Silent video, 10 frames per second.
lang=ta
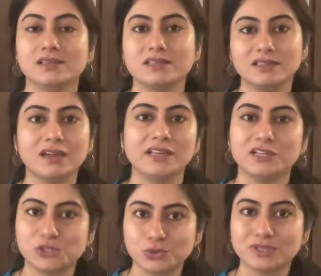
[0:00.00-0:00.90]

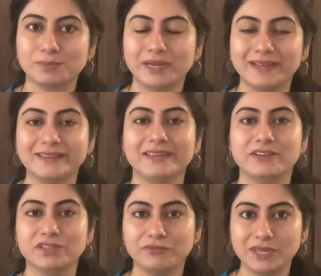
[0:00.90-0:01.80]
சிறுதானியங்கள் சூஸ் பண்ணிவிட்டு
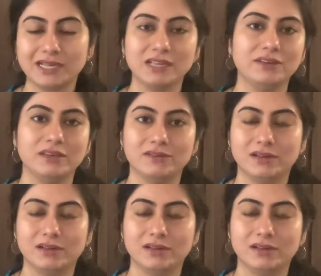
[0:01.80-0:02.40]
நீங்கள் வந்து வீக்லி